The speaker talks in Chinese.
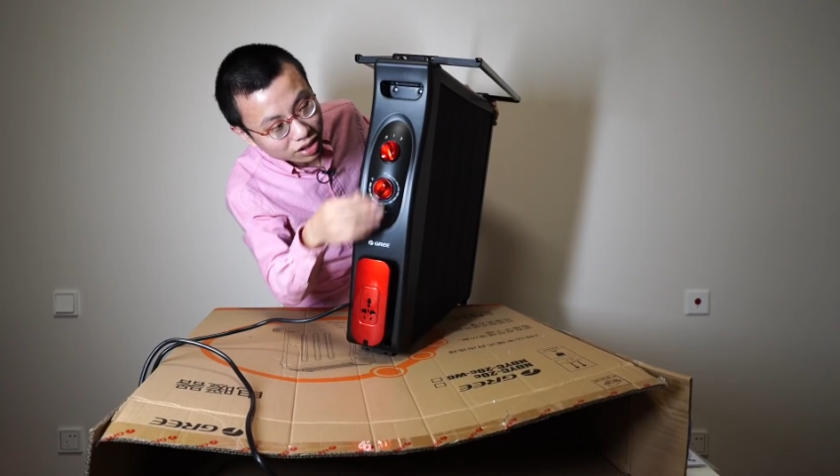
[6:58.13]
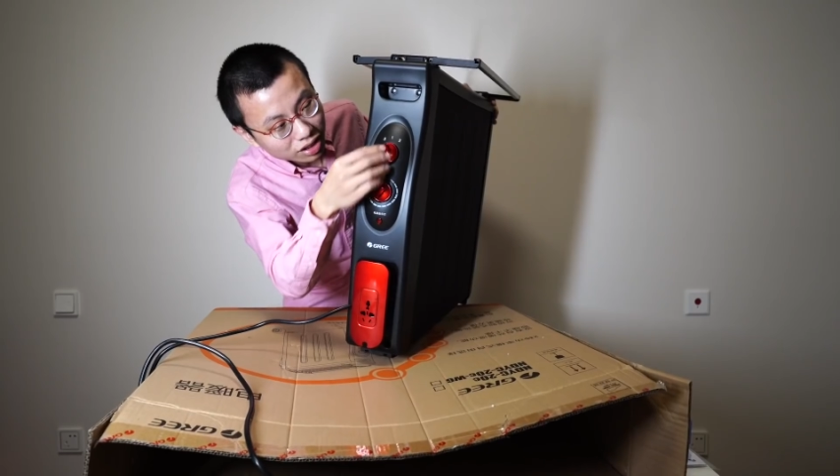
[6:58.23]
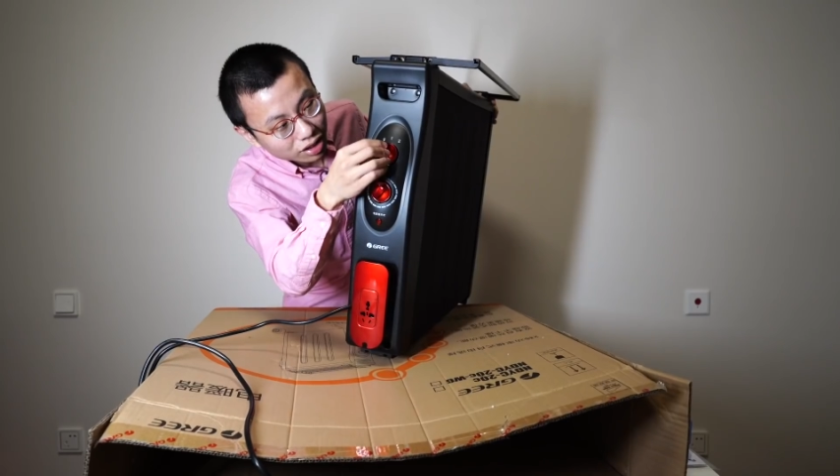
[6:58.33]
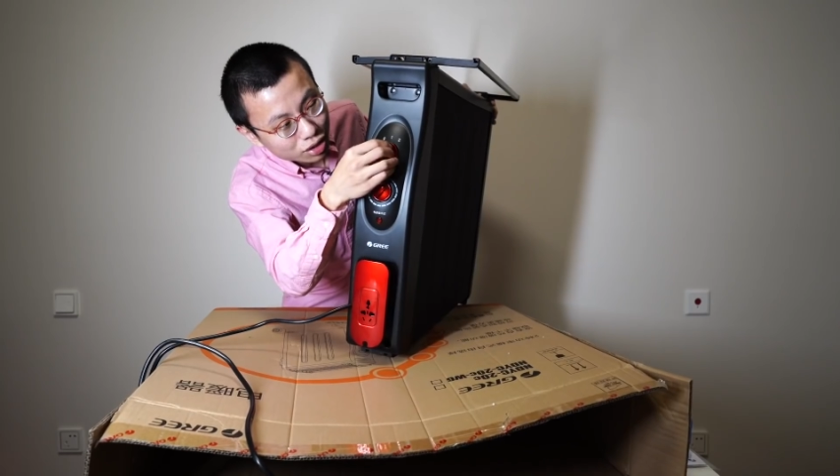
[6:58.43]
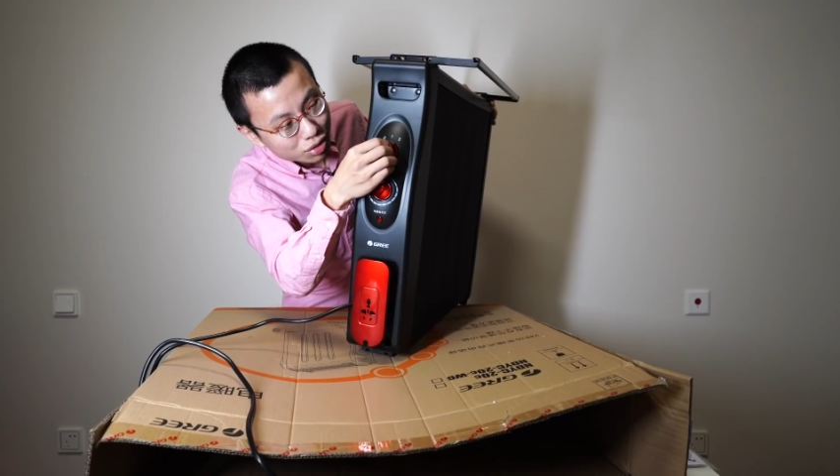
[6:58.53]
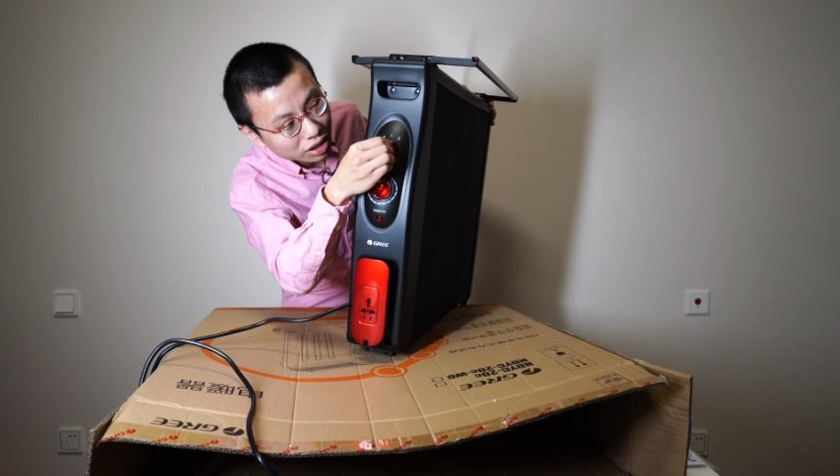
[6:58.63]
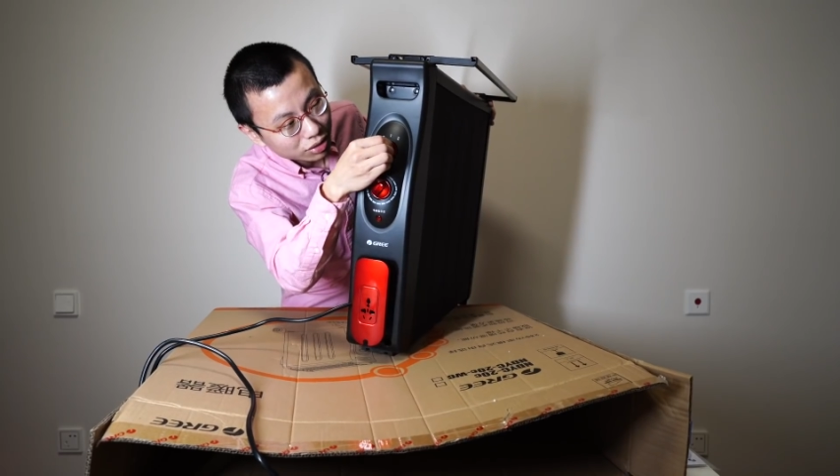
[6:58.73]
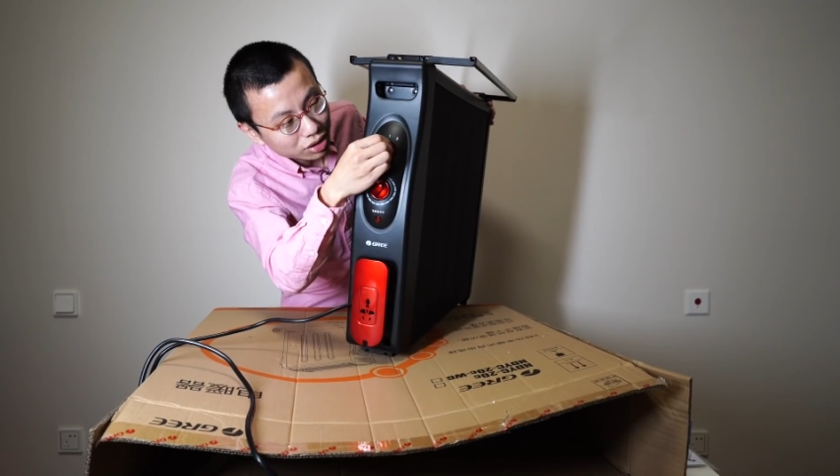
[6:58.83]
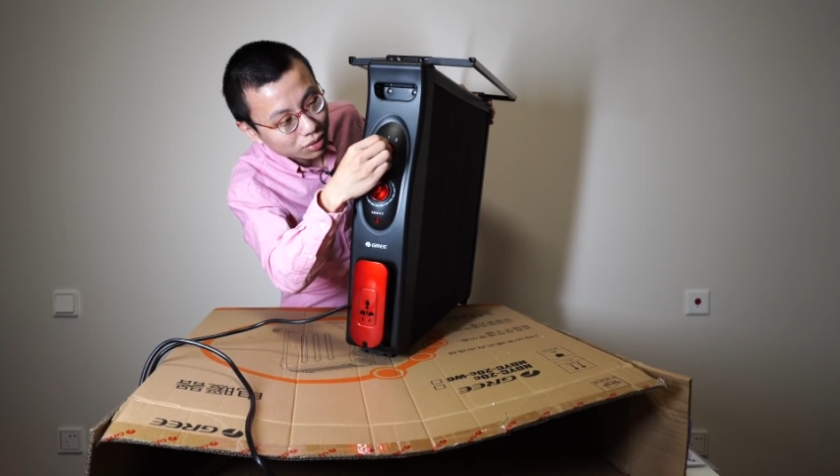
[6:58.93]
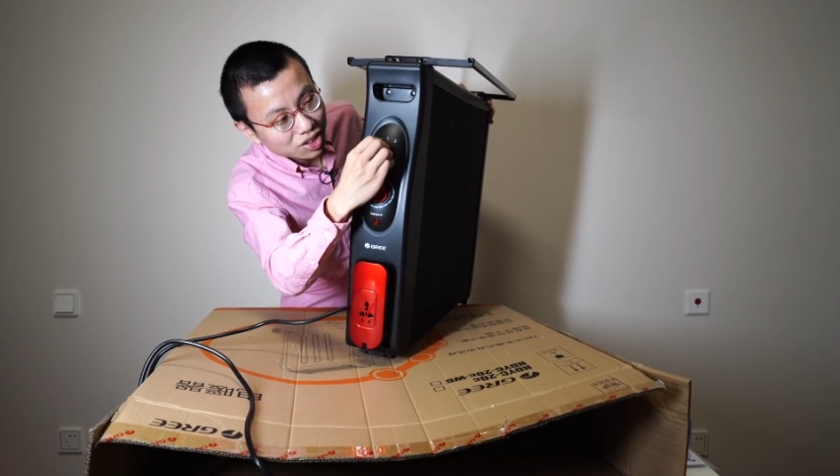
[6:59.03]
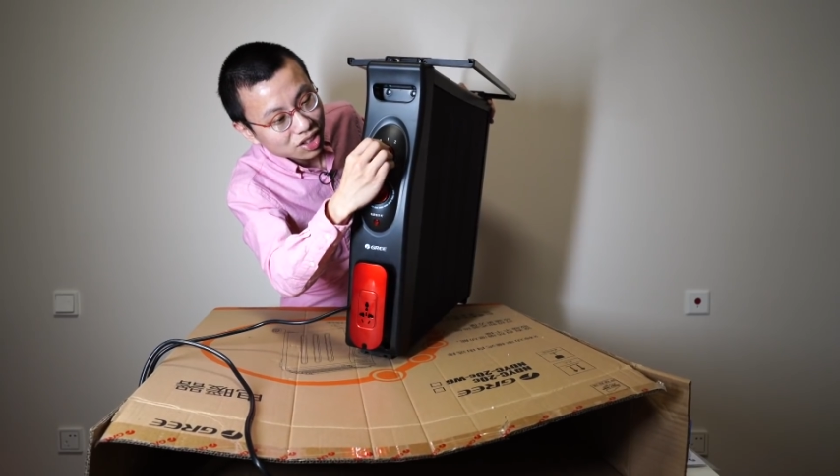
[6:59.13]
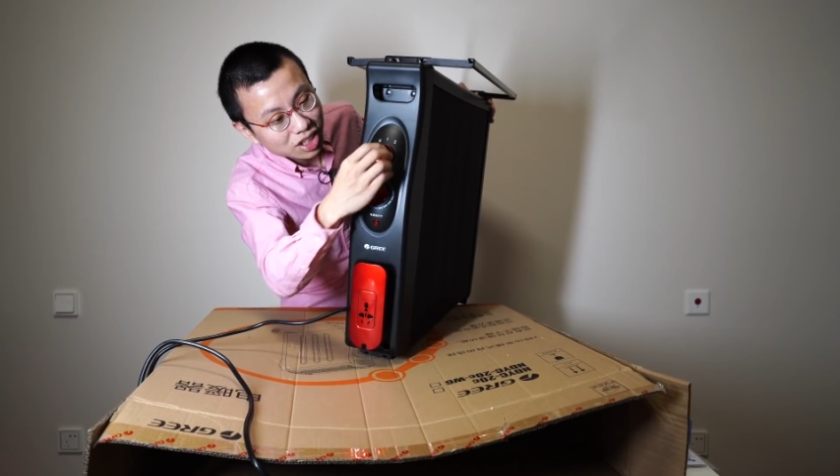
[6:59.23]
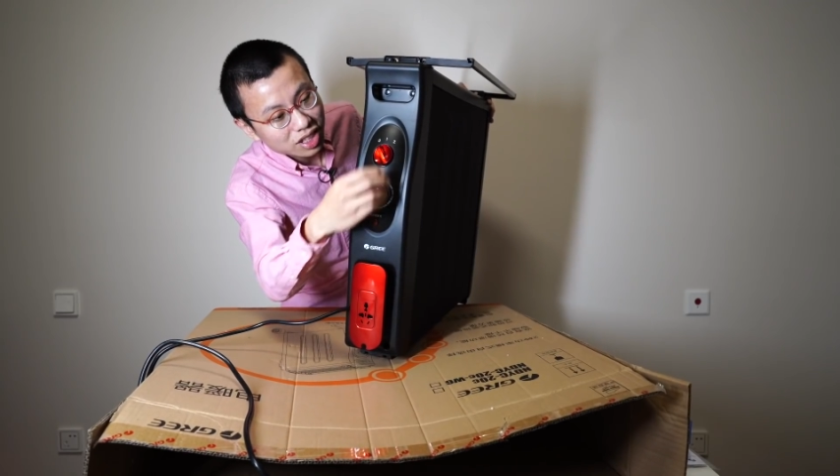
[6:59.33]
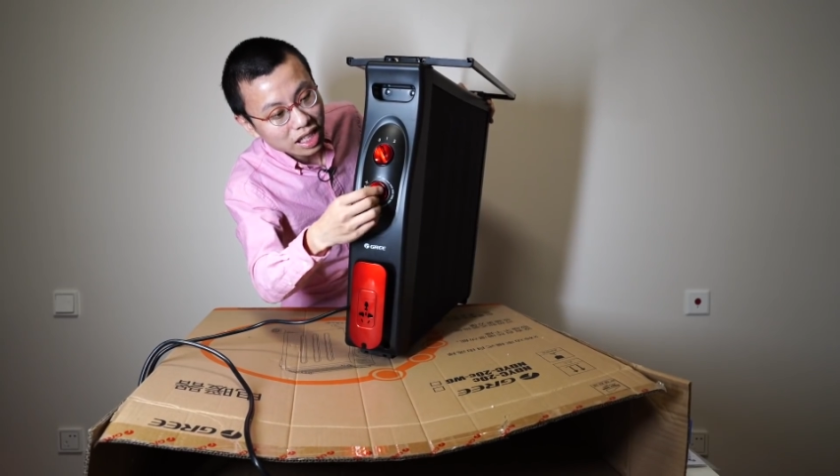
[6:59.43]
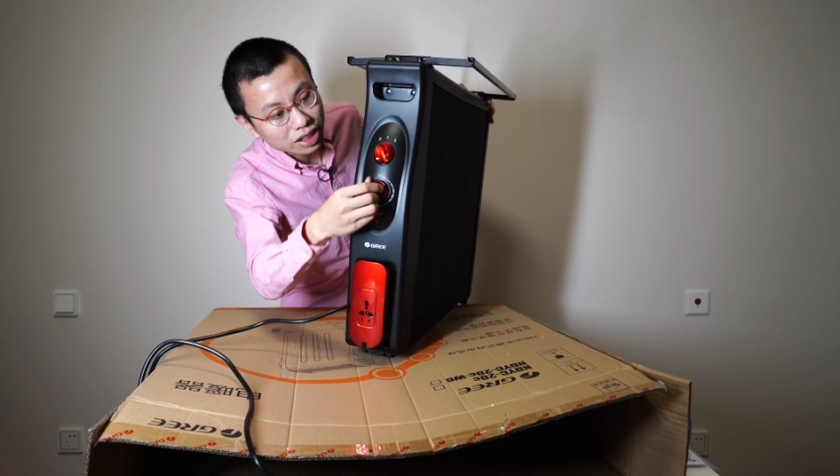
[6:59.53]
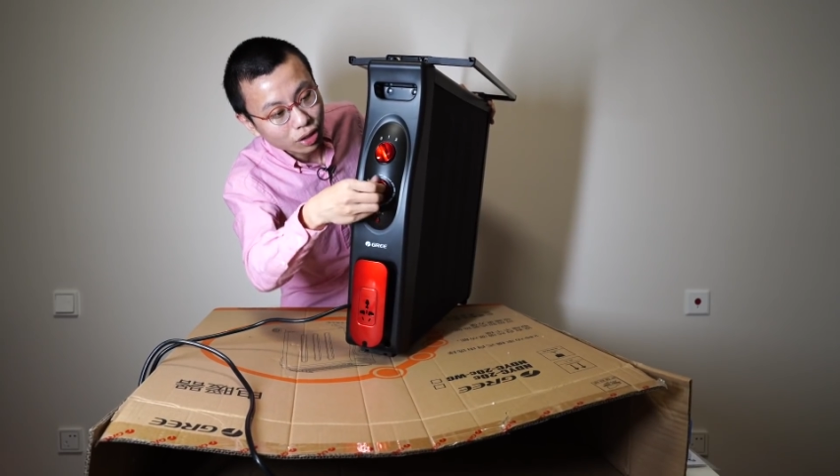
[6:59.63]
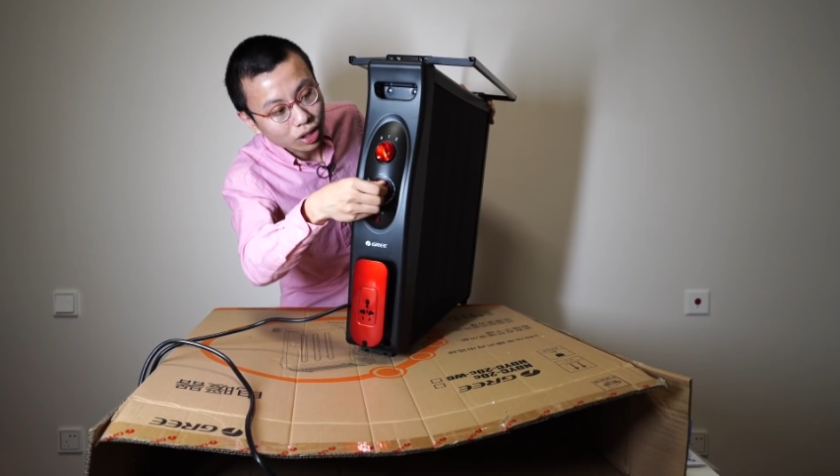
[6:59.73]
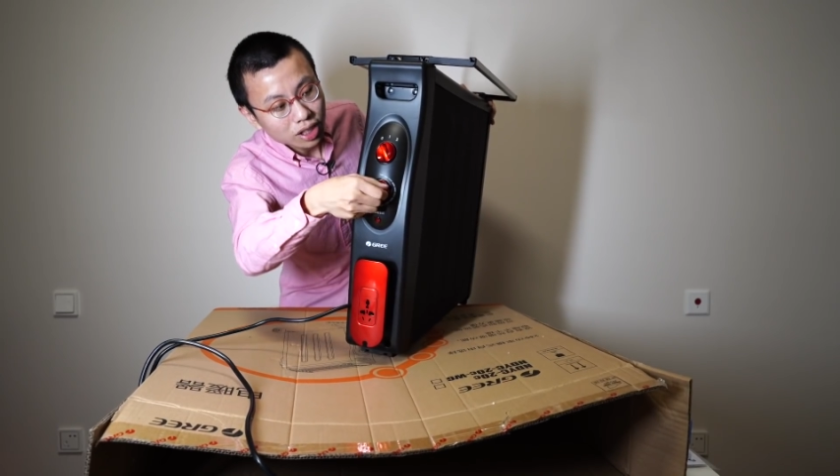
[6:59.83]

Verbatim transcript: 这里是很传统的这种机械式按钮，